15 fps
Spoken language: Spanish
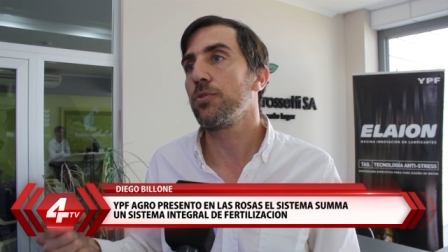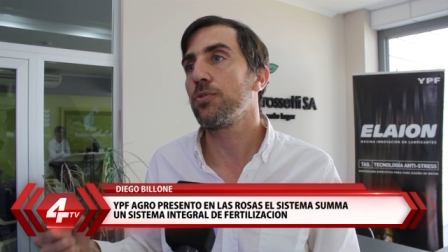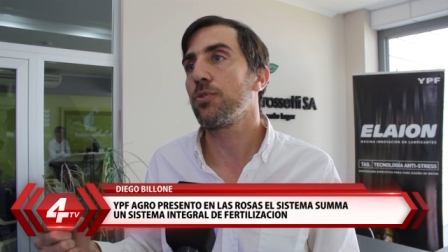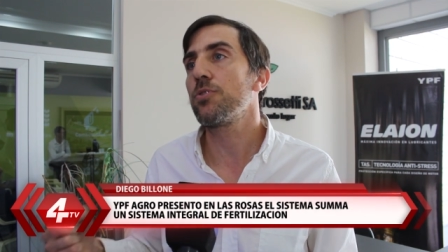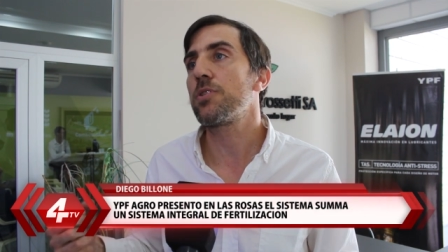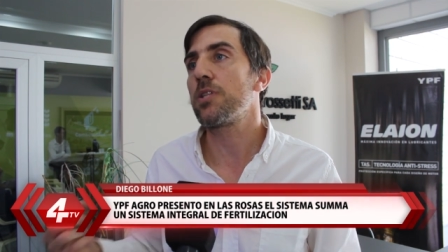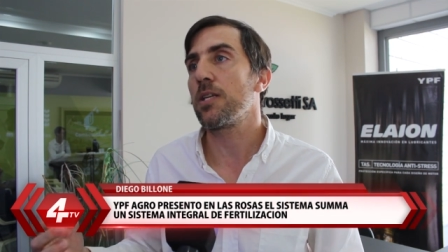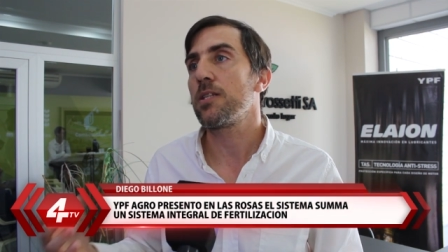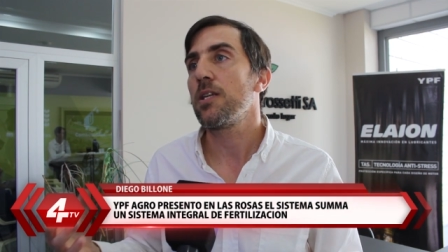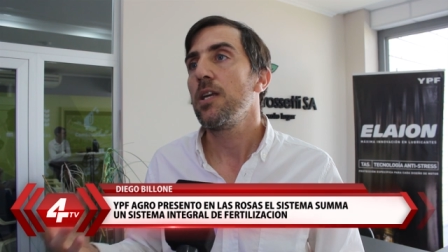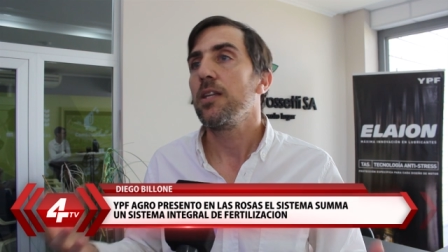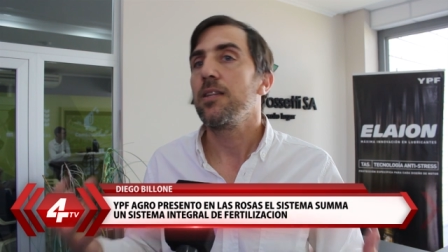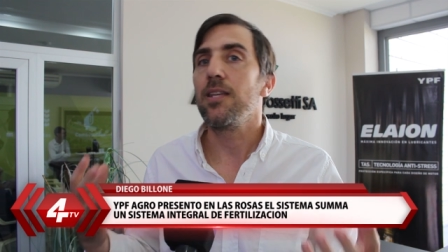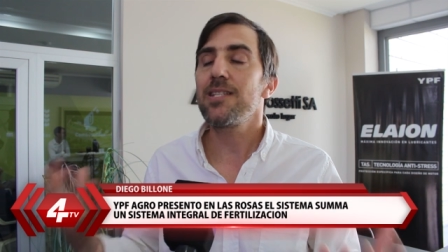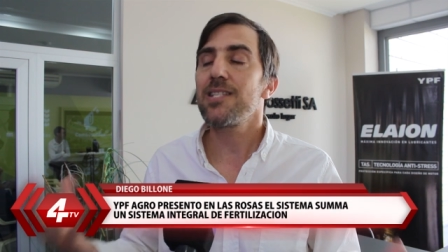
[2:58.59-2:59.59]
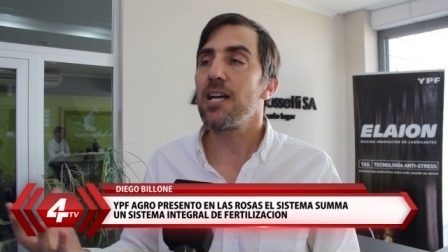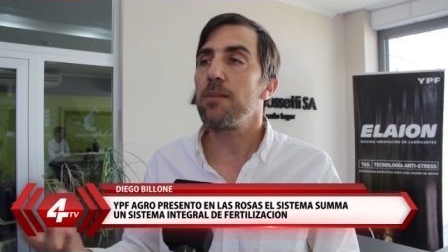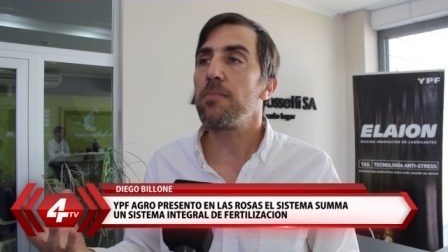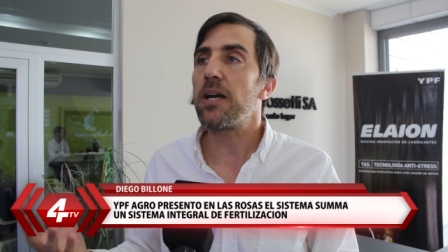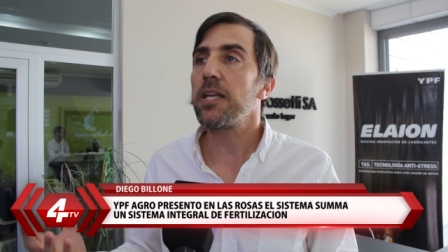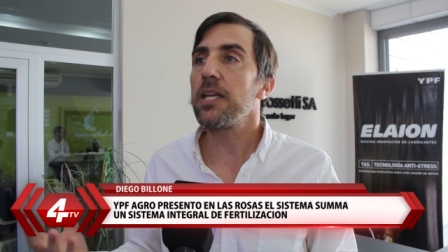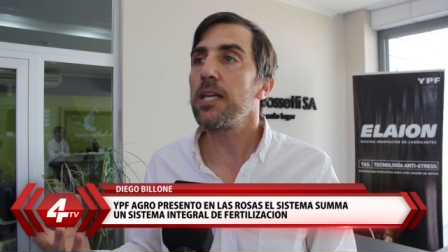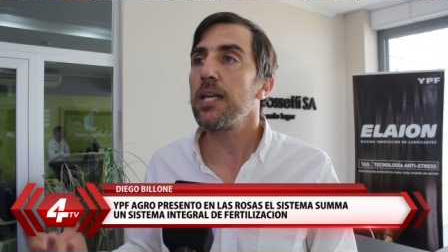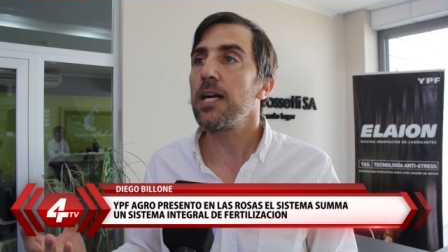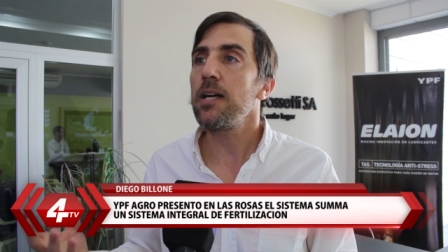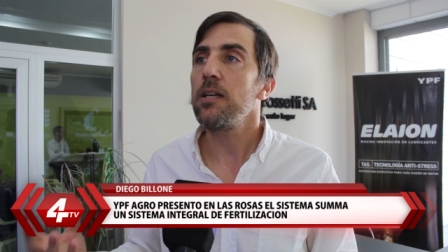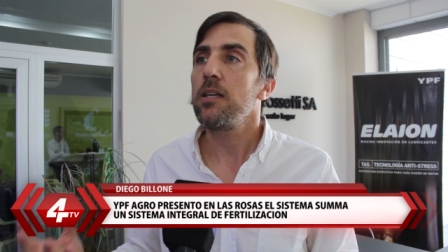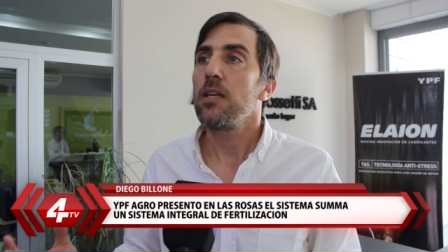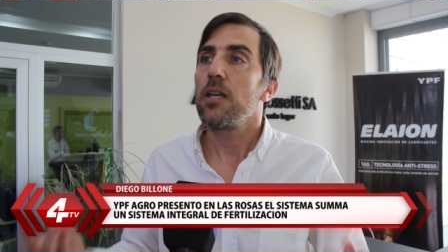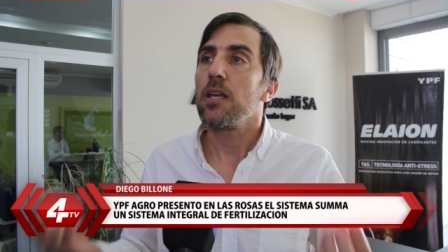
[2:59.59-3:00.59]
Entonces, de esa
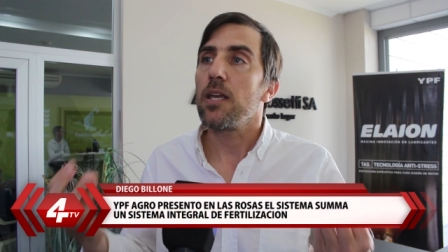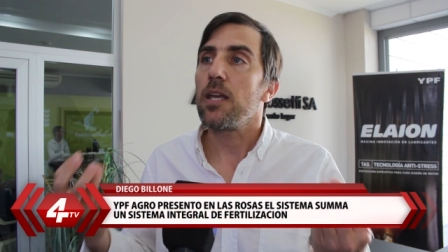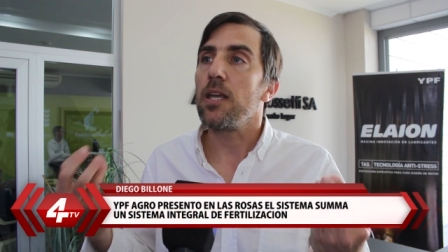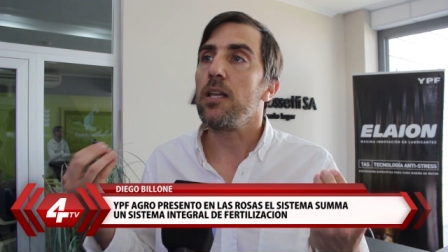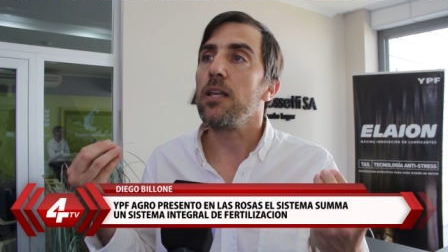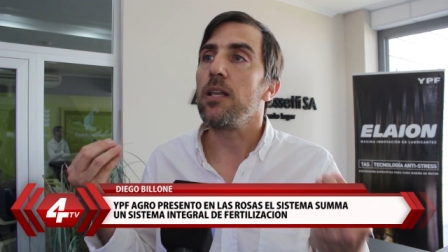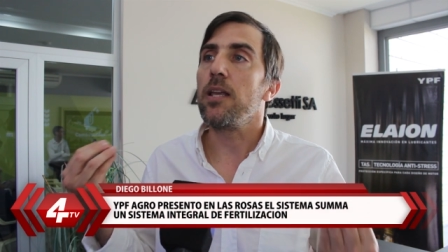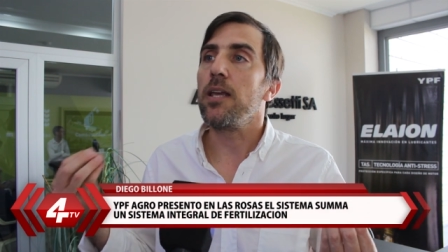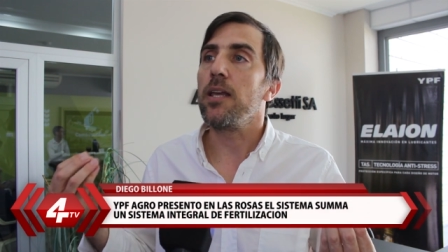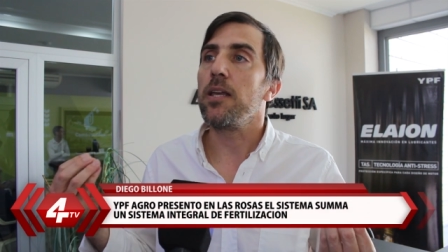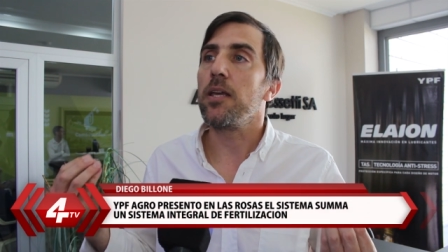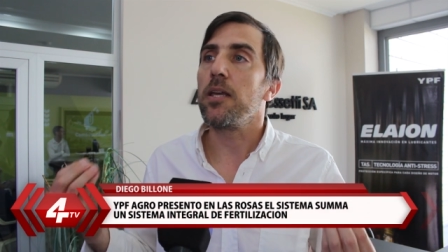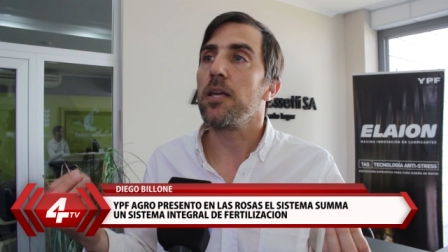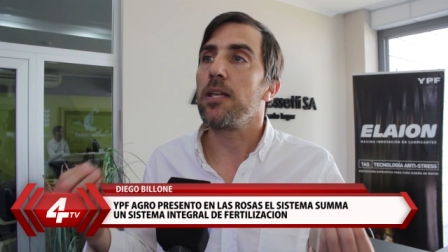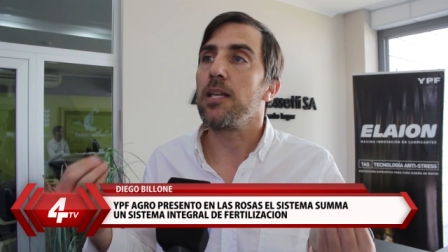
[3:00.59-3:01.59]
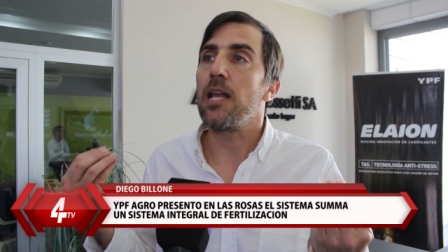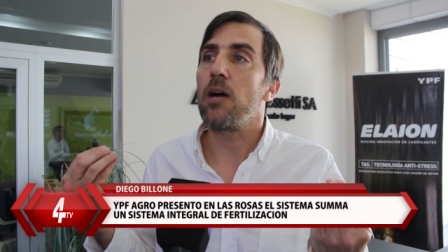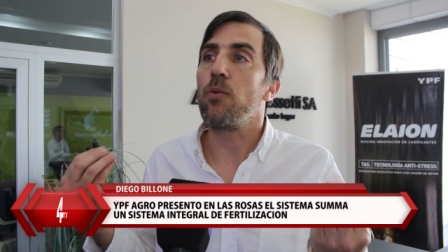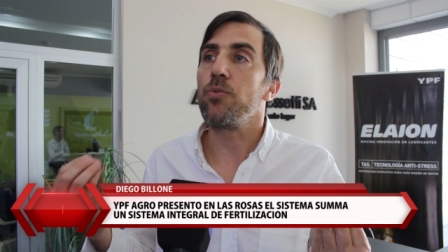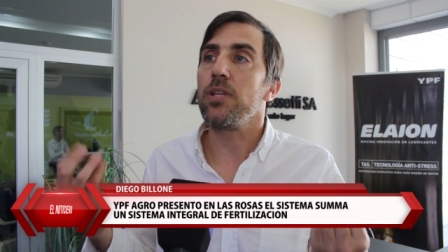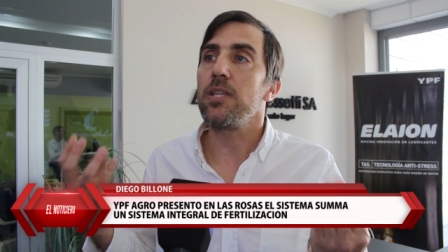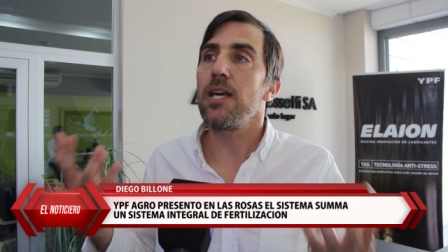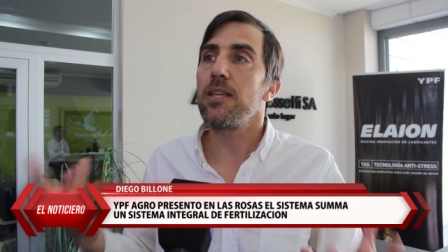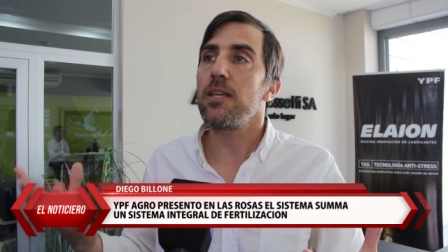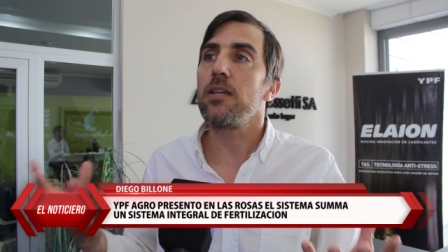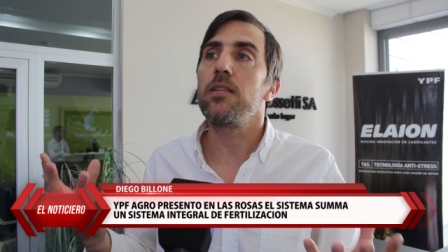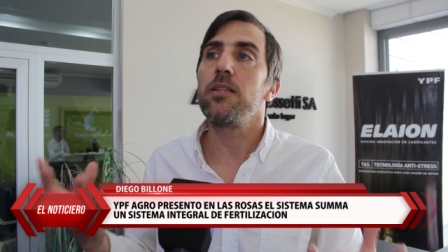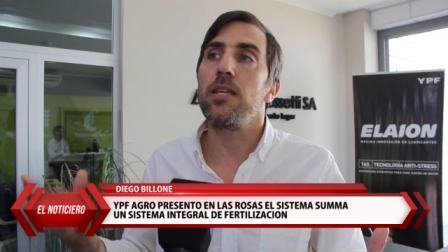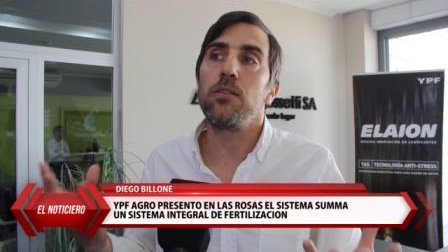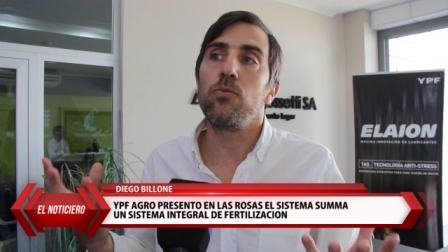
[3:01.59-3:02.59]
manera eh, la unidad
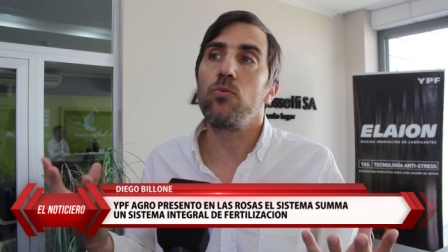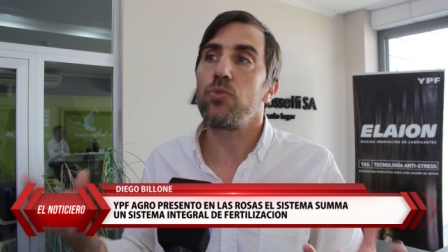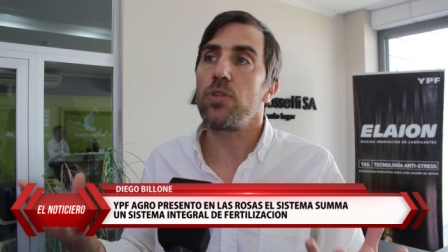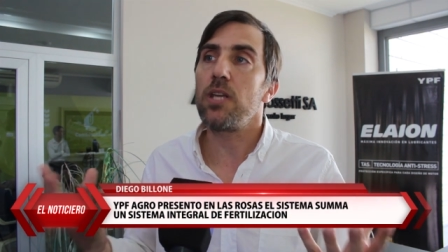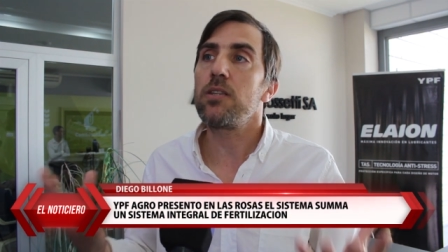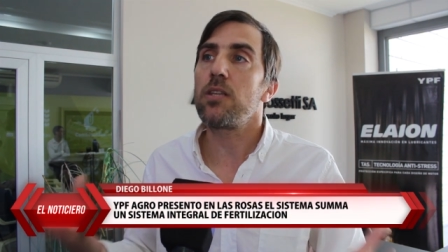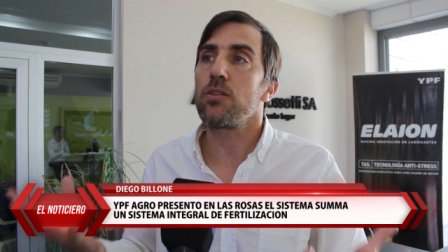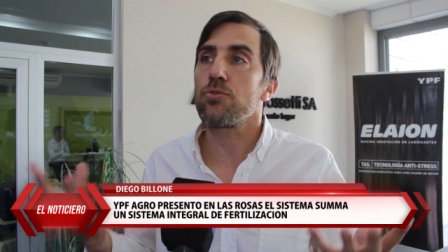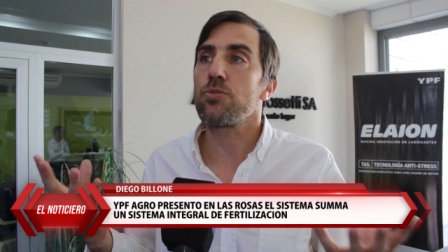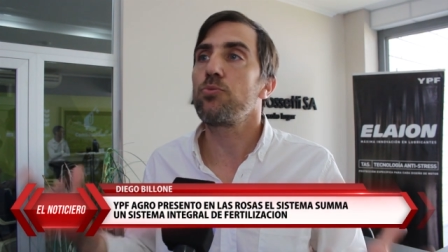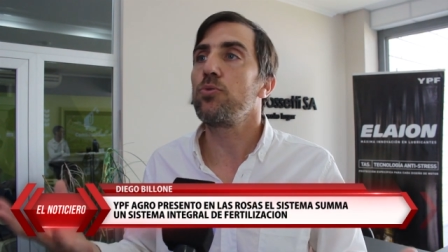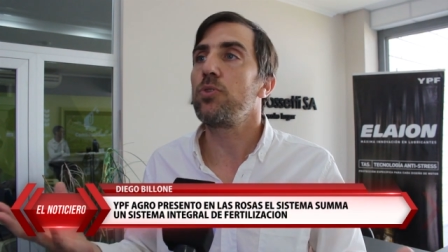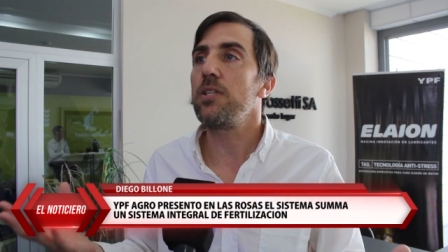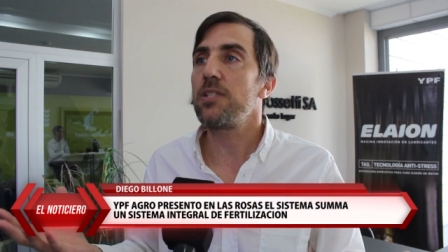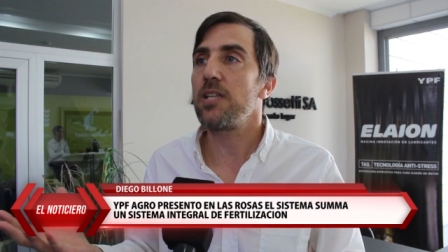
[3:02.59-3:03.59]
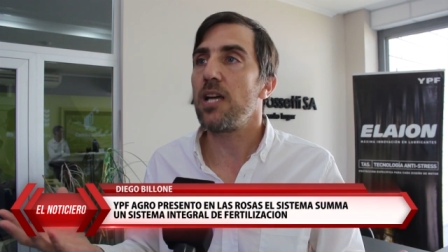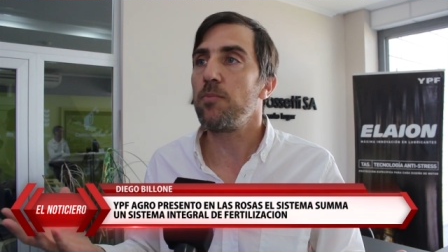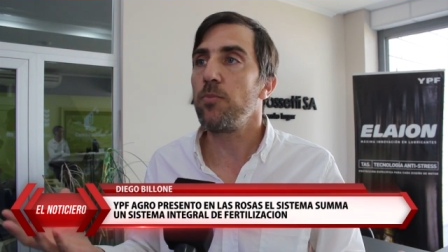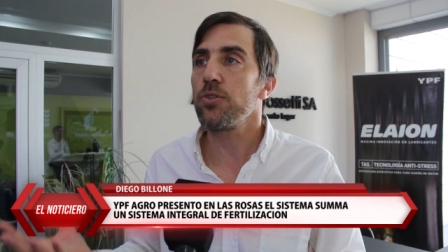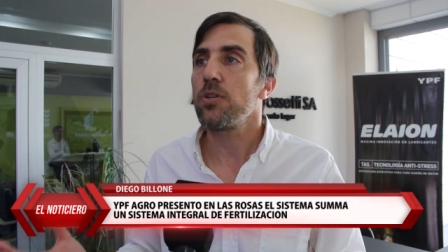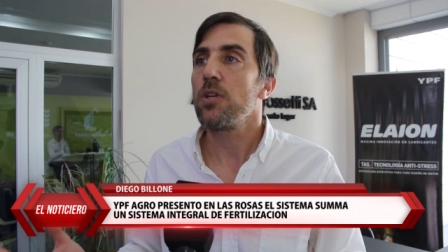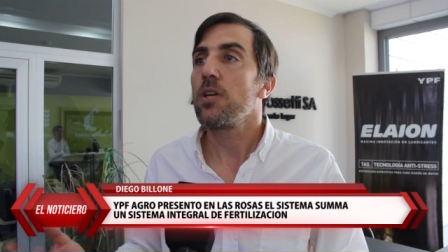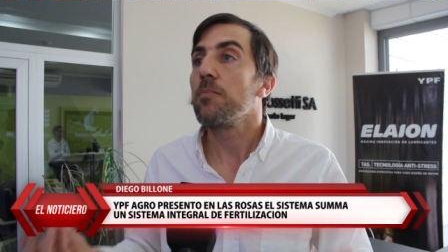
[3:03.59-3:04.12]
de, nutriente que nosotros utilizamos